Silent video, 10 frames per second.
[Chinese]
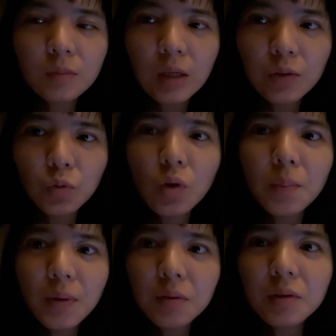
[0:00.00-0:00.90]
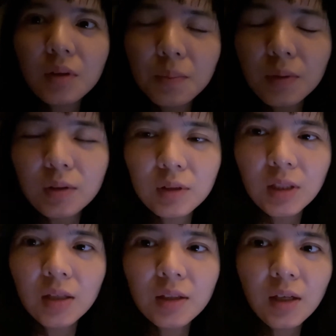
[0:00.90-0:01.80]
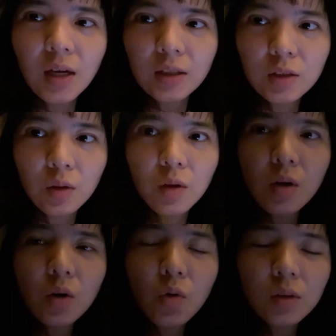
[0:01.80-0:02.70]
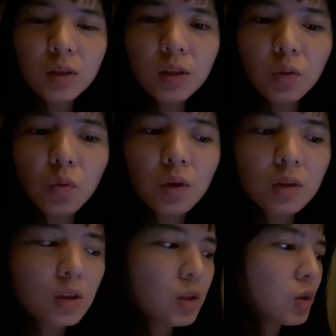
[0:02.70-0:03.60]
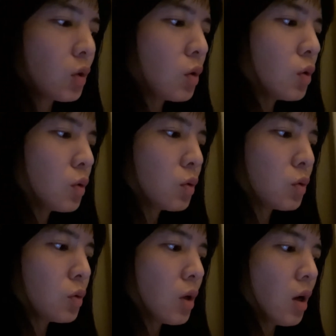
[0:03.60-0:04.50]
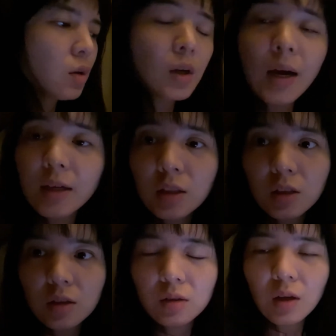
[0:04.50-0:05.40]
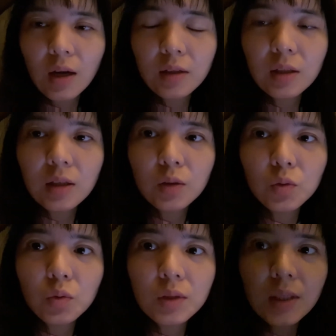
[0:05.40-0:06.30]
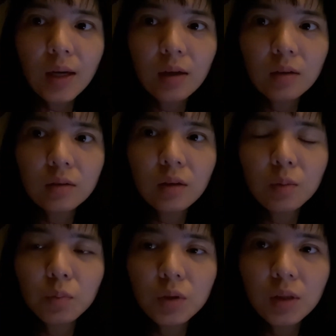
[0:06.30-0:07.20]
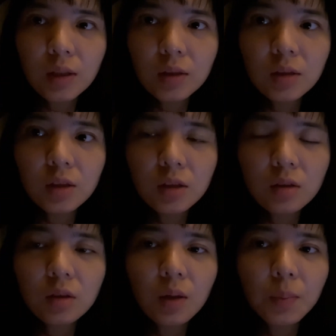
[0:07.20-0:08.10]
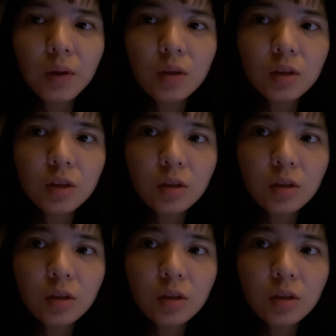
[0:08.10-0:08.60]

越没有那么强的感受，况且我这周二开始还在做菜了，但不是给自己吃，是给别人吃。